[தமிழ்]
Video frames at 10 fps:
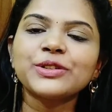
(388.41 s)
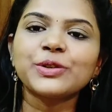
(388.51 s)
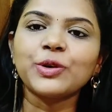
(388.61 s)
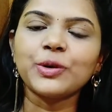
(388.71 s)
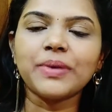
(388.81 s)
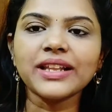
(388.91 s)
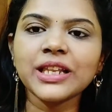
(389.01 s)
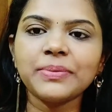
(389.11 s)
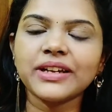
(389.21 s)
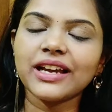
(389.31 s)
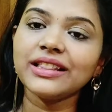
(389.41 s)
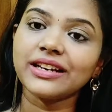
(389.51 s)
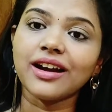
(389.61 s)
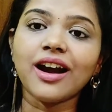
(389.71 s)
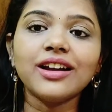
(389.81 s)
ஸோ பார்த்துருப்பீங்க இந்த
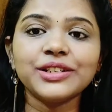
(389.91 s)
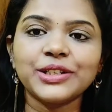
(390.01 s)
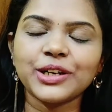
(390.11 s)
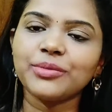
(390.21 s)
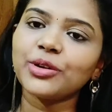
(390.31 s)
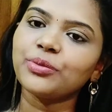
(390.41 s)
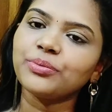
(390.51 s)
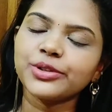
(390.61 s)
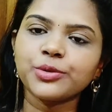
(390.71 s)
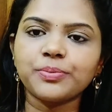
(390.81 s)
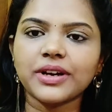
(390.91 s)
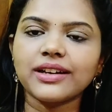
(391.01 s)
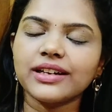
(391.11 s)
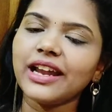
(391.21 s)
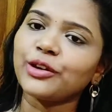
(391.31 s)
நாலு ஷேடுமே ரொம்ப
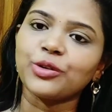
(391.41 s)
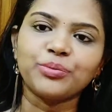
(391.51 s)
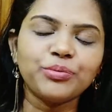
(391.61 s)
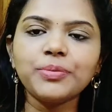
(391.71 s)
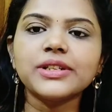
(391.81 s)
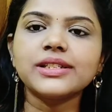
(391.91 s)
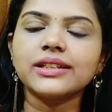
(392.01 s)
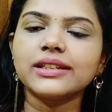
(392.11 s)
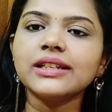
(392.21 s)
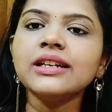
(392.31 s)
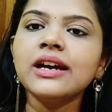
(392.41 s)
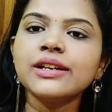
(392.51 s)
சூப்பராக இருக்குது எனக்கு ரொம்ப பிடிச்சிருக்கு